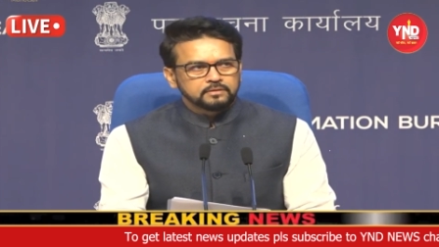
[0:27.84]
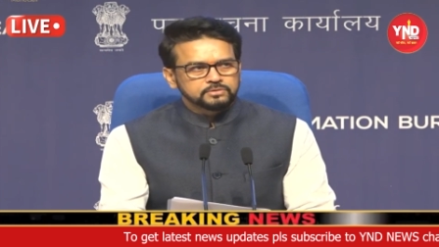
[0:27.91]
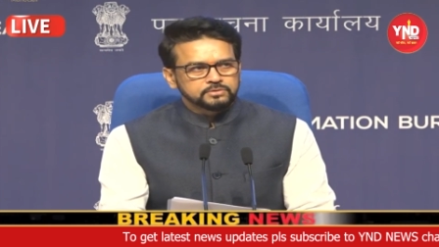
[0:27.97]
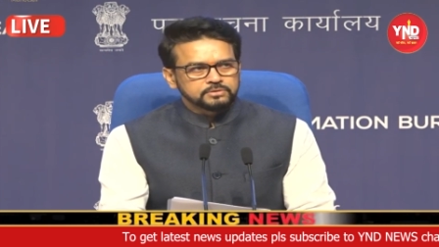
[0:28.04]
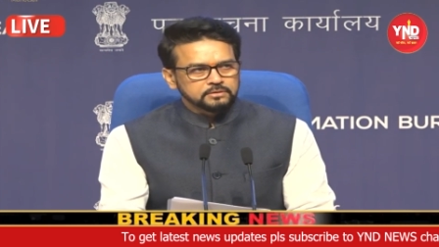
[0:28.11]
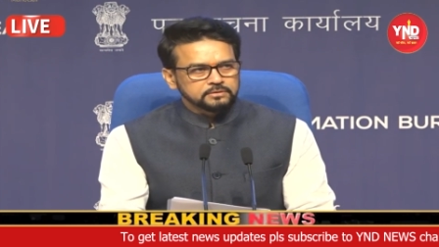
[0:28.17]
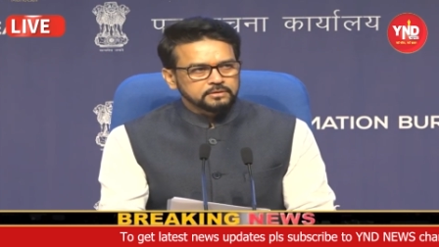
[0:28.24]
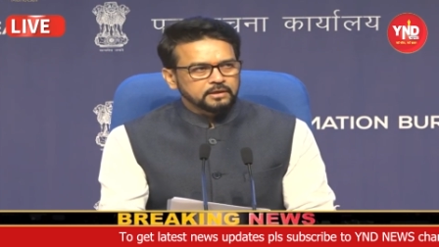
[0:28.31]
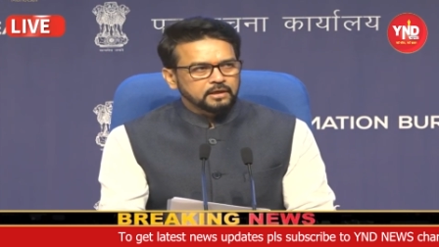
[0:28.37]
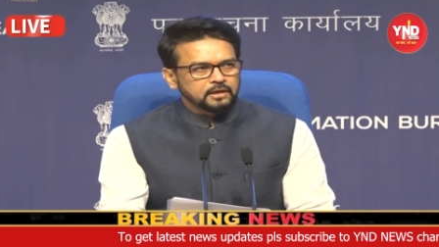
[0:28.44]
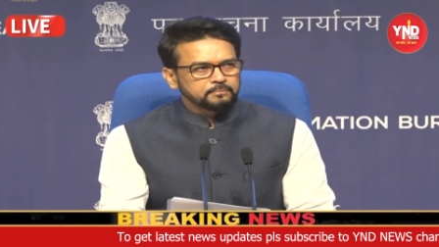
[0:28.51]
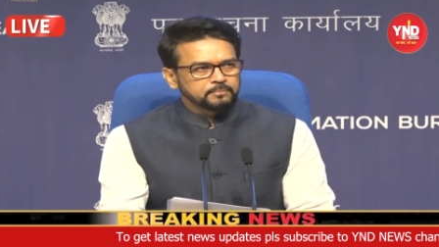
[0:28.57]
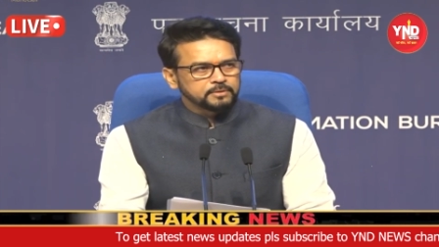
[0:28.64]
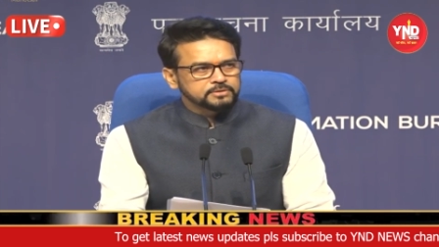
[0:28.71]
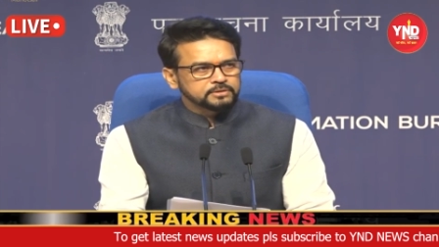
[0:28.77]

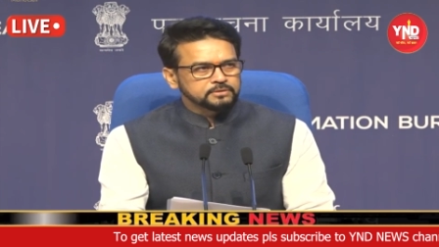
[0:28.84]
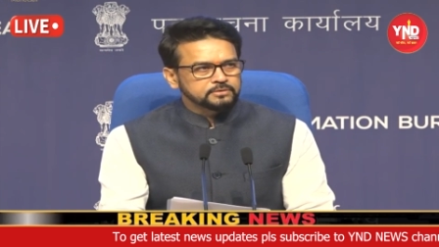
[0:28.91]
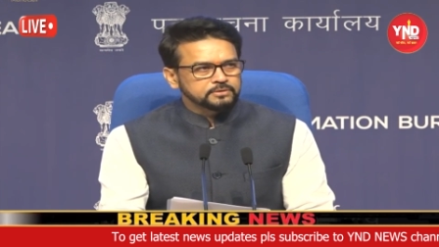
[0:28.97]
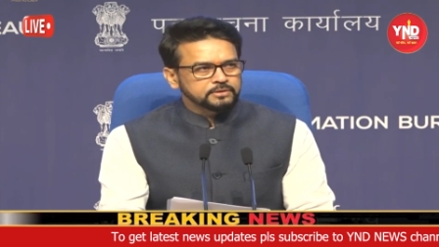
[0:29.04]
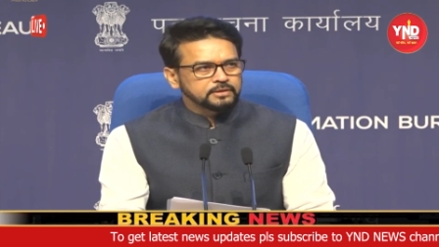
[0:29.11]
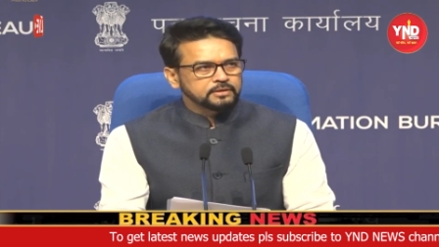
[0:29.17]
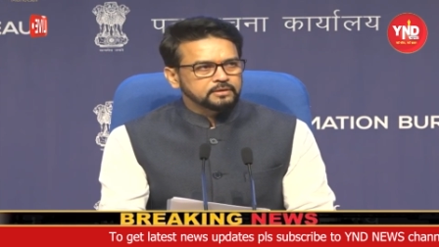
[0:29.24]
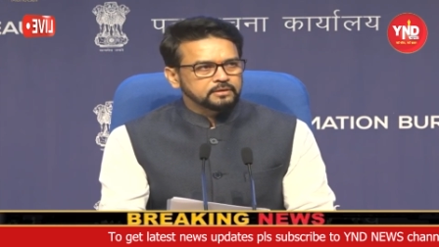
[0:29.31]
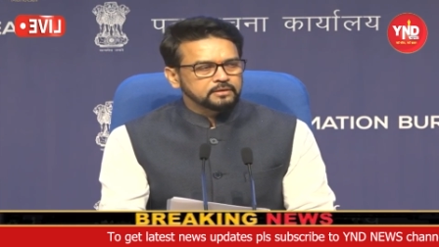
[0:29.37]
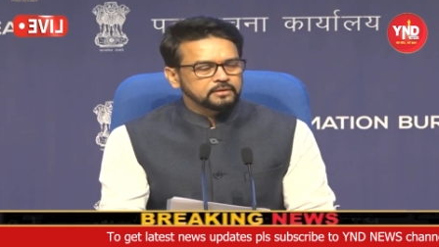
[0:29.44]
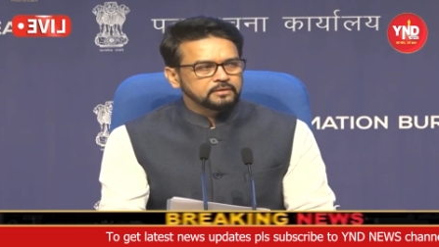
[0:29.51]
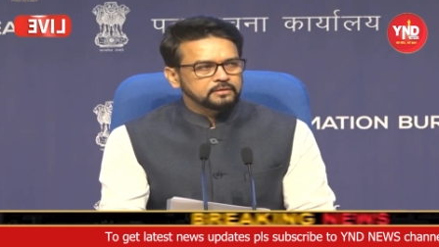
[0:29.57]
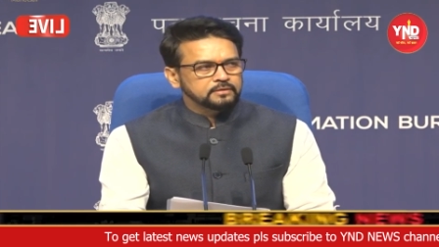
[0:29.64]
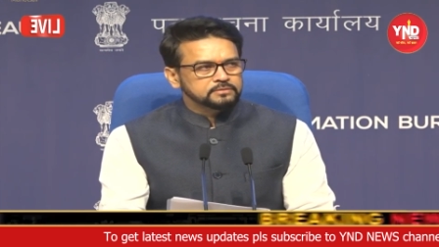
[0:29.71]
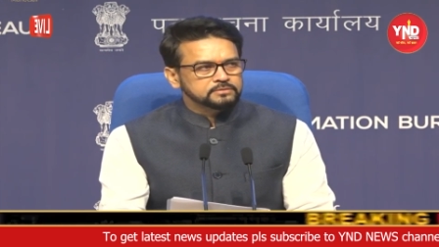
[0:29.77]
चंद्रयान मिशन थ्री की
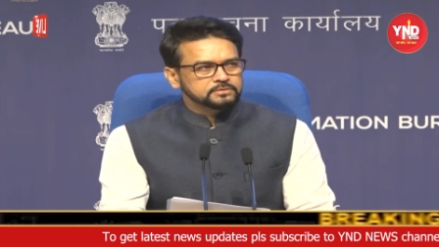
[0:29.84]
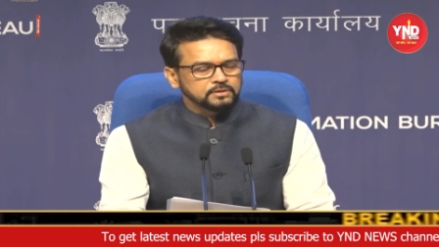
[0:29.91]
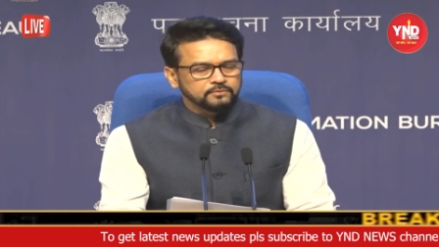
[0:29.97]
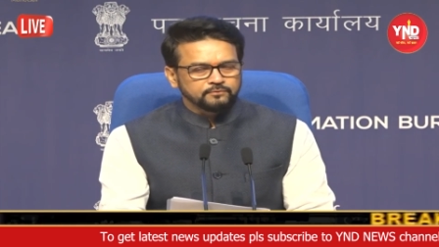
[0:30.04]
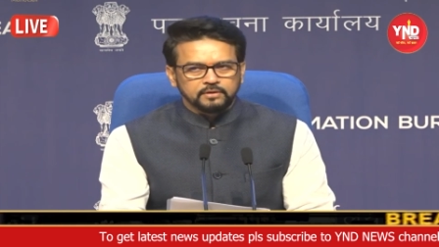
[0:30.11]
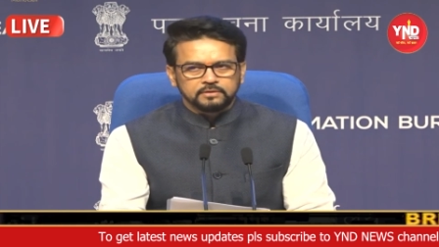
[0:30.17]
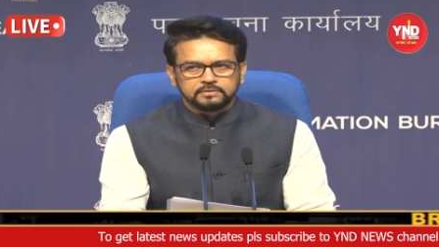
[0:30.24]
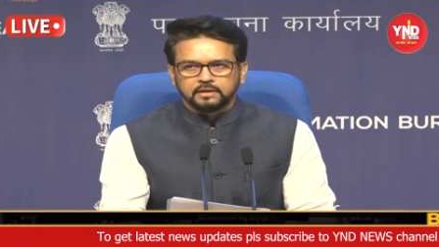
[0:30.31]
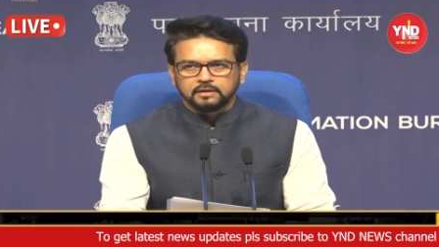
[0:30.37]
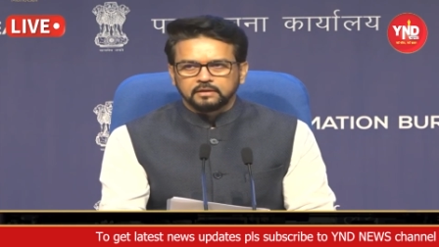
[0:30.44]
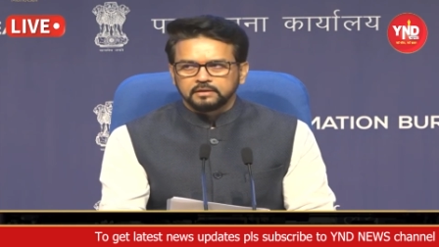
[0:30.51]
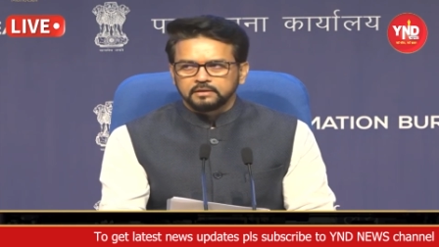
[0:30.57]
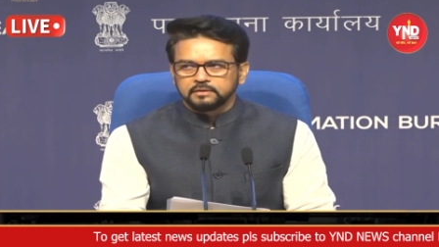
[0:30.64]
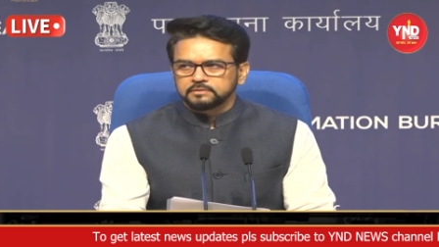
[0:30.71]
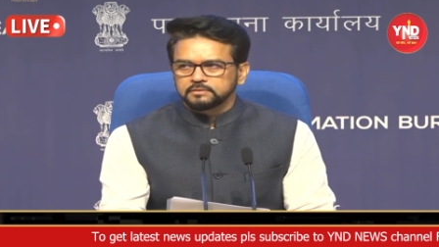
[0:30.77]
सफलता
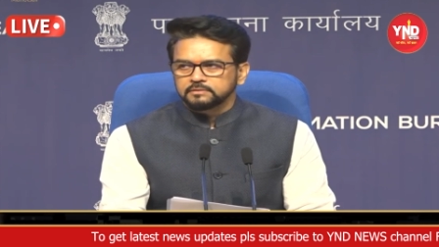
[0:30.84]
के